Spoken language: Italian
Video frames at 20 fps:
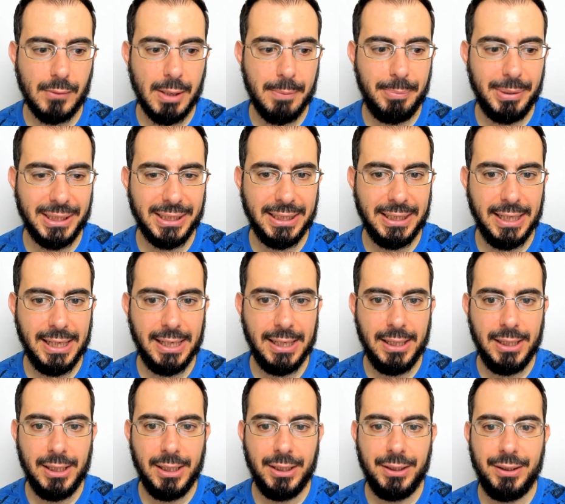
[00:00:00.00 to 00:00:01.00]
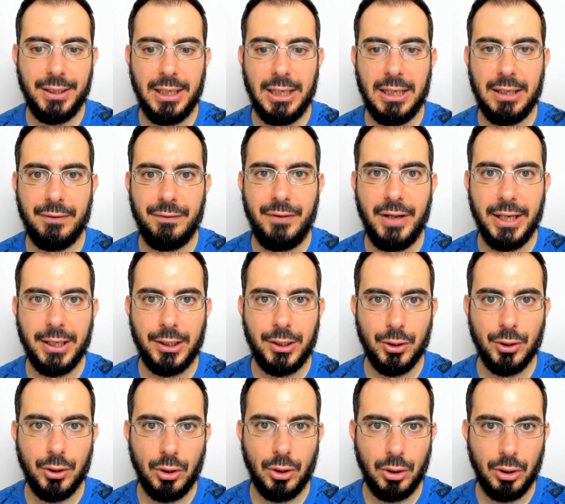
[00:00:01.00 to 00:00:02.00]
perché nel
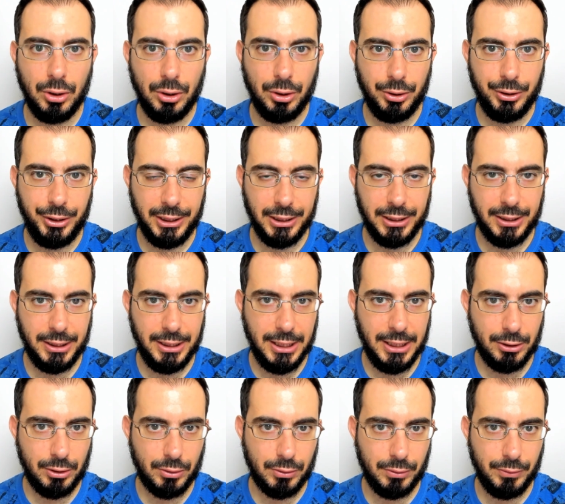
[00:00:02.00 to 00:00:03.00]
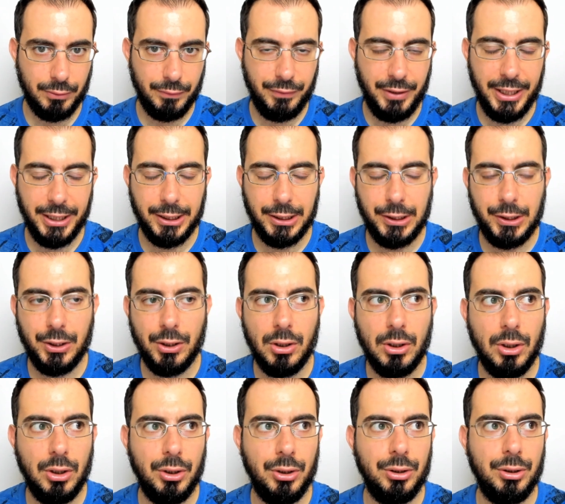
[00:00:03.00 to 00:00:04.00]
vecchio nel creator
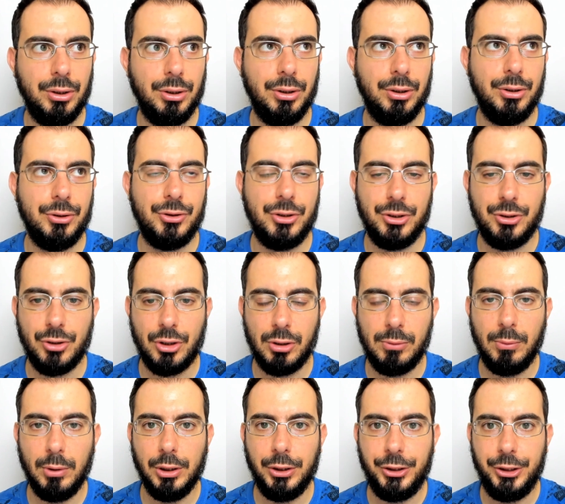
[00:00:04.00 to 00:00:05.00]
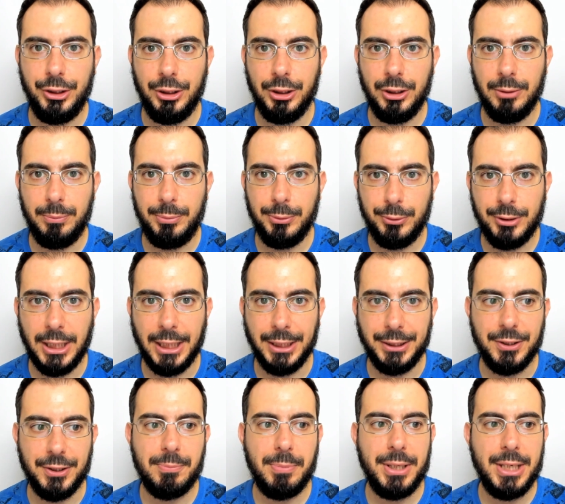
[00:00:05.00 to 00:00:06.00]
vecchio ci sono molti più
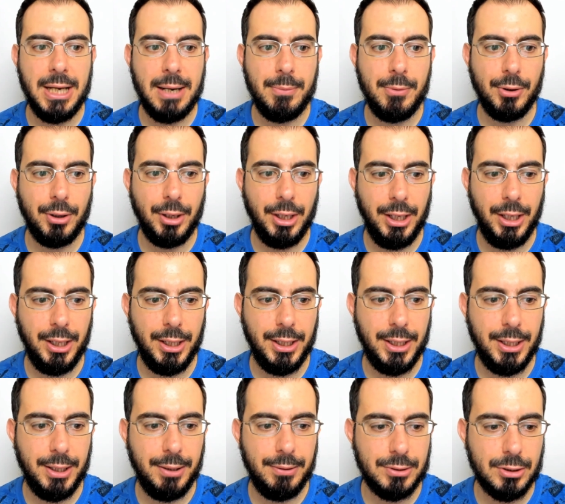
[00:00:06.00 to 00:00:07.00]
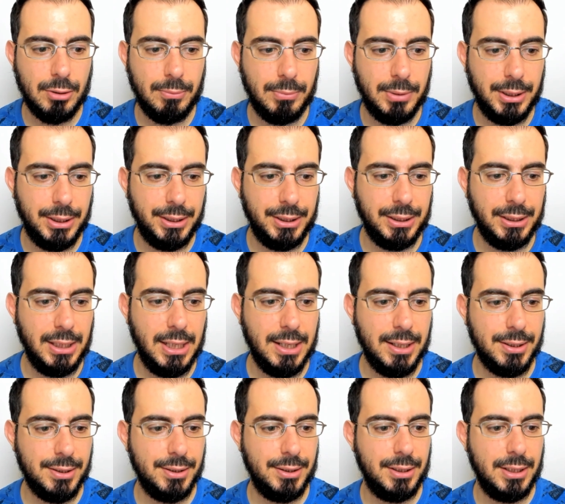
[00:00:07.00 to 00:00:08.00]
dati speriamo che insomma
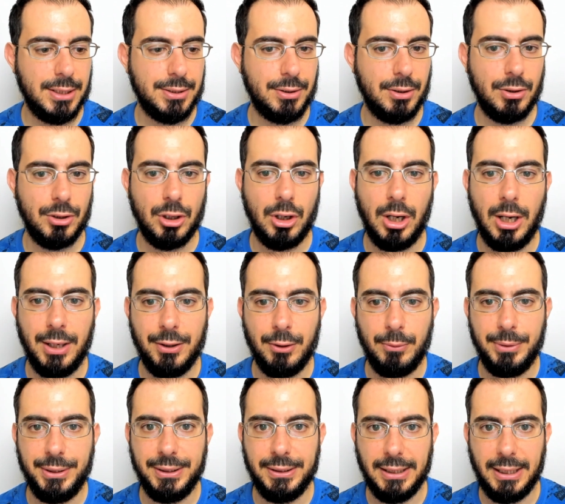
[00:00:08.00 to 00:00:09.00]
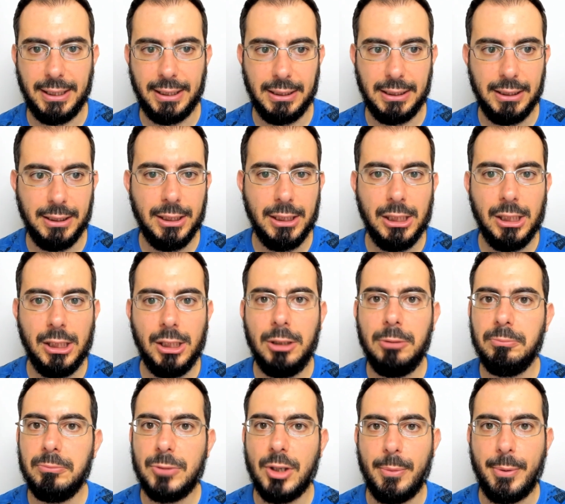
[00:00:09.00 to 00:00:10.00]
ries- riescano ad aumentarli
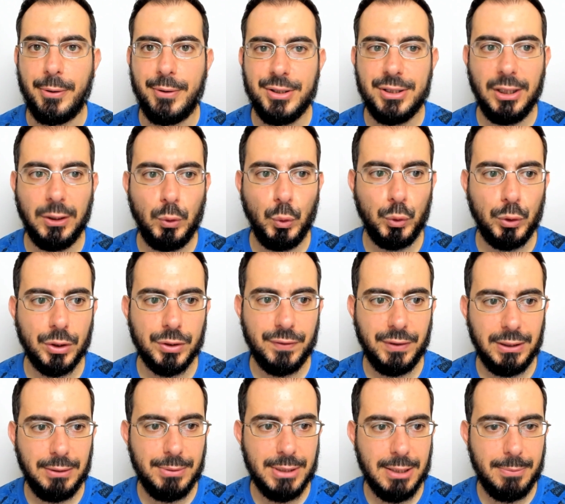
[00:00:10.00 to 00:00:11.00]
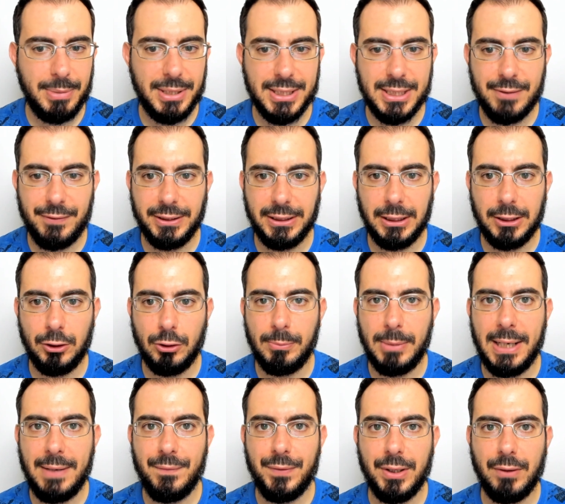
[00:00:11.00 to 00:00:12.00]
Insomma, questo è tutto. Fatemi sapere se avete
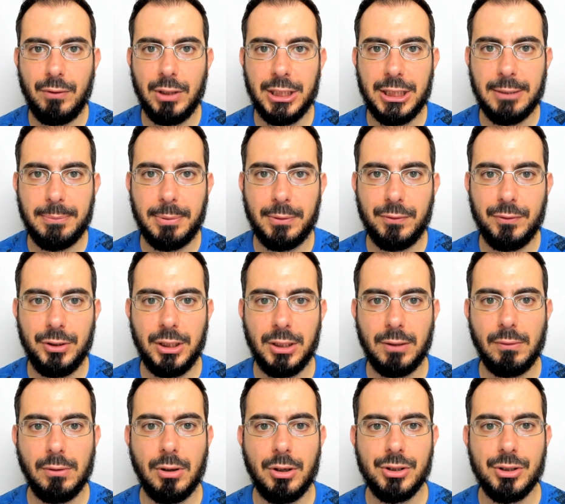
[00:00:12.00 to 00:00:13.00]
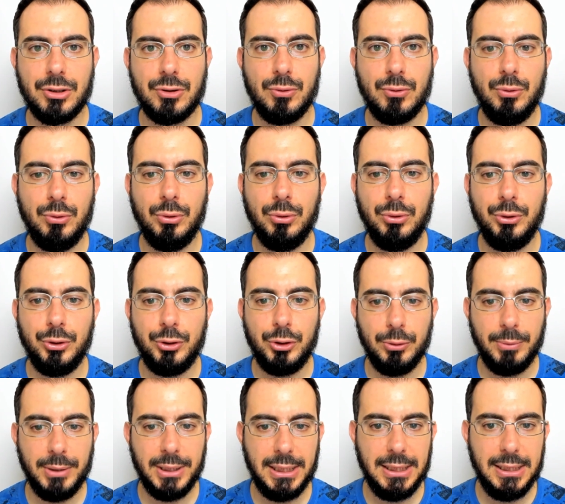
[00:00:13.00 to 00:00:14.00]
domande o volete approfondire qualcosa su
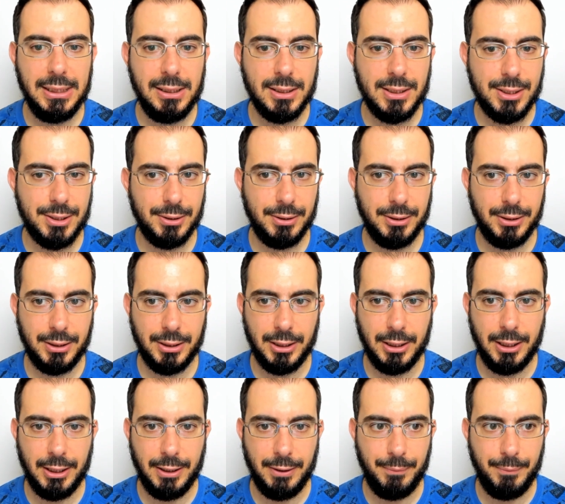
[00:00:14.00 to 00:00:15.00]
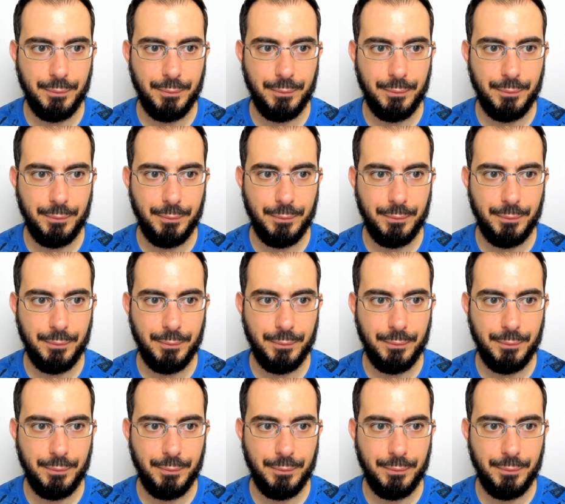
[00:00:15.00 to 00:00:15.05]
YouTube Analytics eh,